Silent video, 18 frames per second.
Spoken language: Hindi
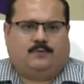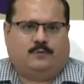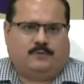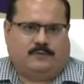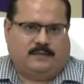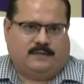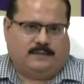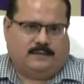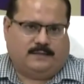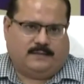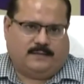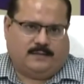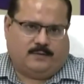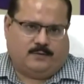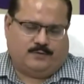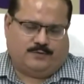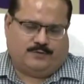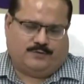टोटल करके
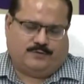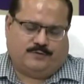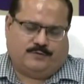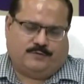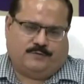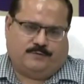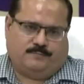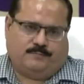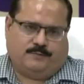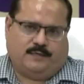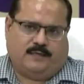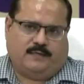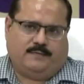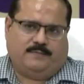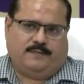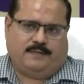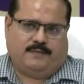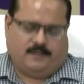उस
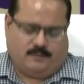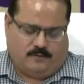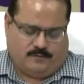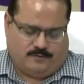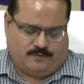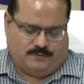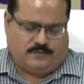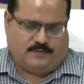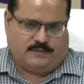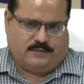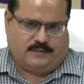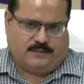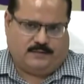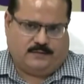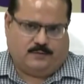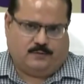पार्लियामेंट्री कॉन्स्टिट्यूंसी की